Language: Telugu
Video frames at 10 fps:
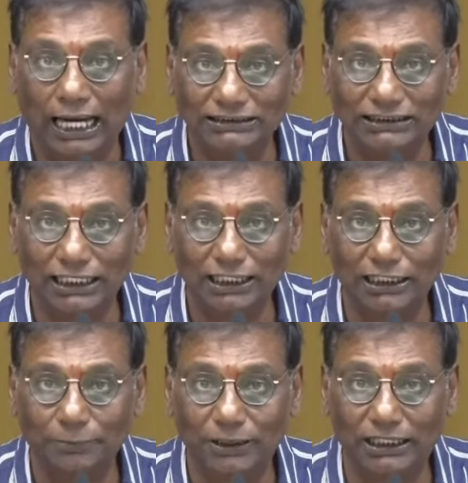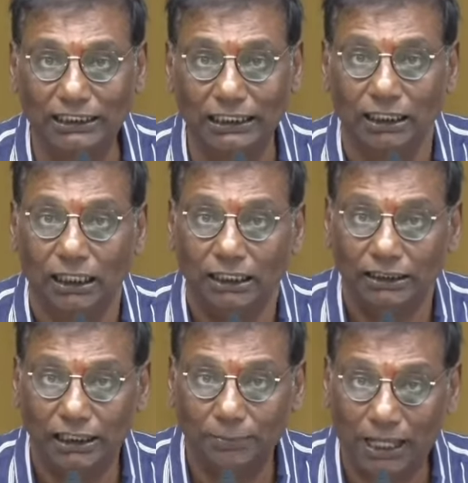ఆ రాజశేఖర రెడ్డి బిడ్డకి
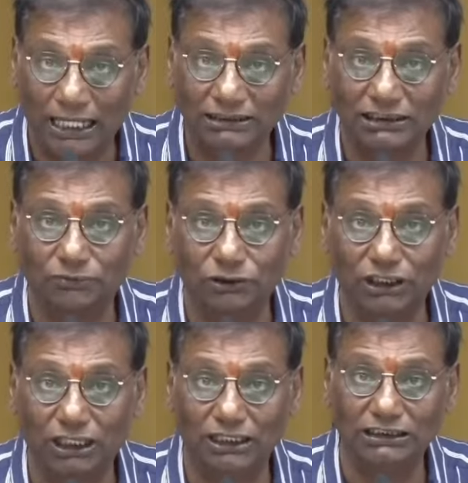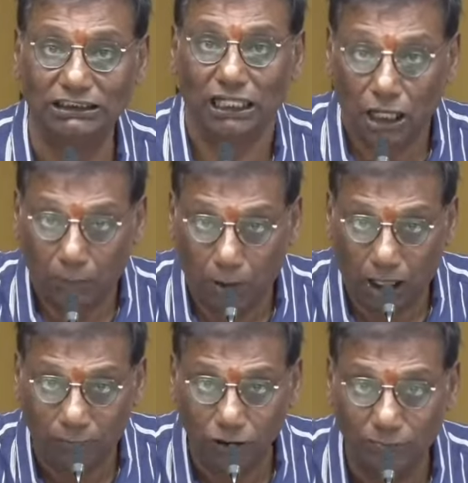ఈ మానసిక ఒత్తిళ్ల నుంచి
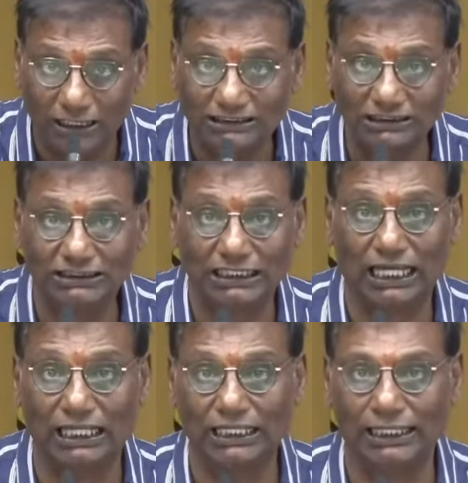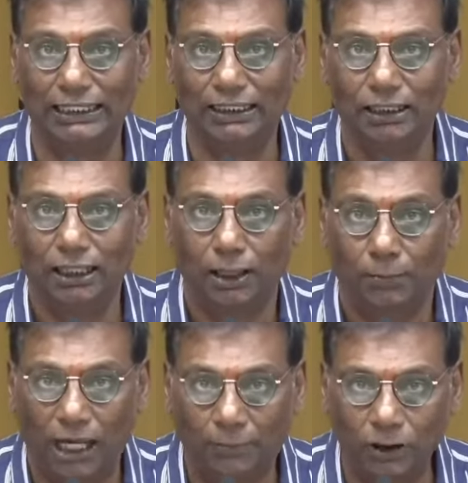మామూలు మనిషిని చేయాలి
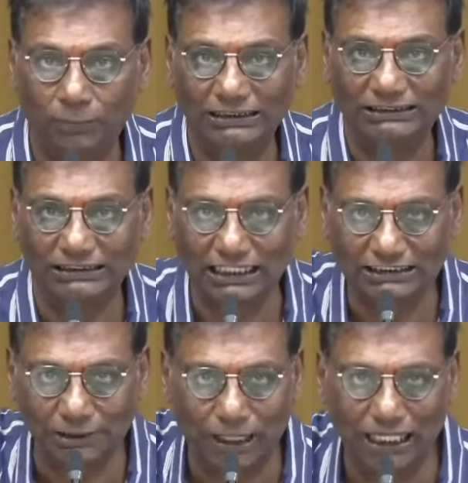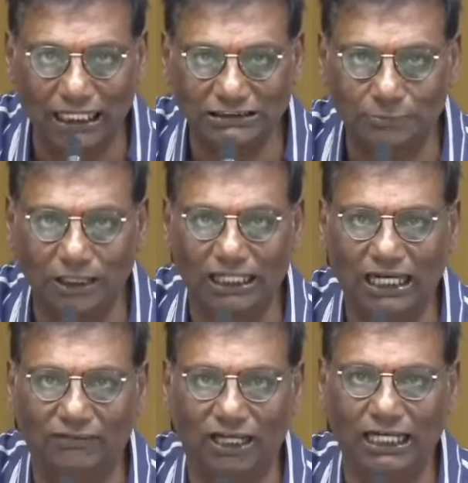మామూలు మనిషి చేసి మళ్ళీ
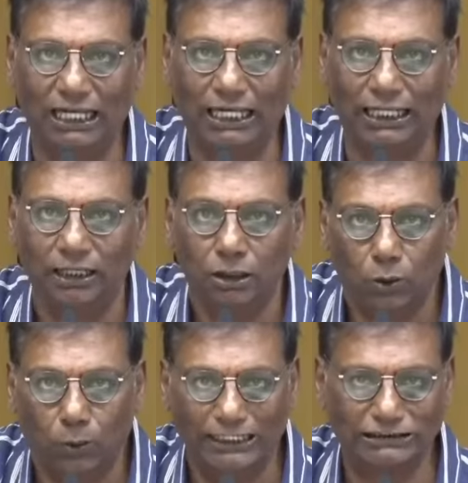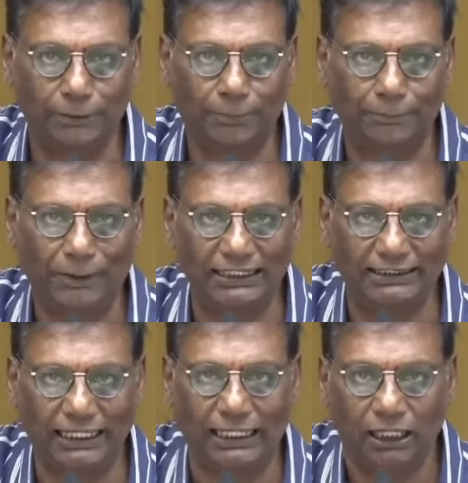అసెంబ్లీకి రావాలి వైసీపీ
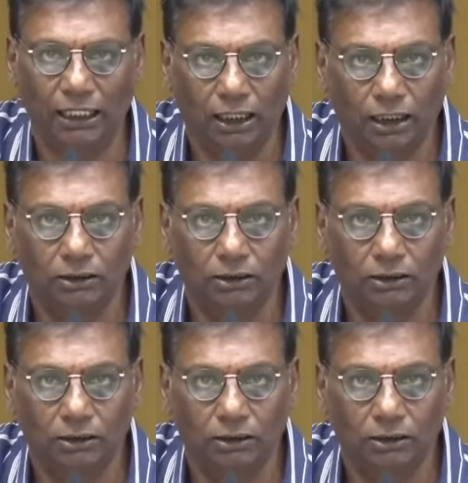పార్టీ